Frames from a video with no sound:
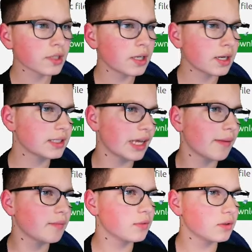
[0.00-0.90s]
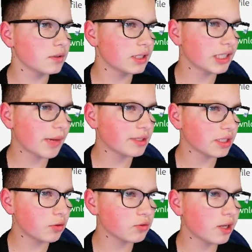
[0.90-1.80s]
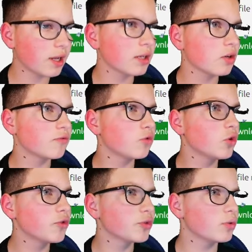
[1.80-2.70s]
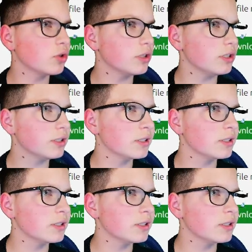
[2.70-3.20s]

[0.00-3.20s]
das kann das kann man sich auch runterladen auf rufus.ie.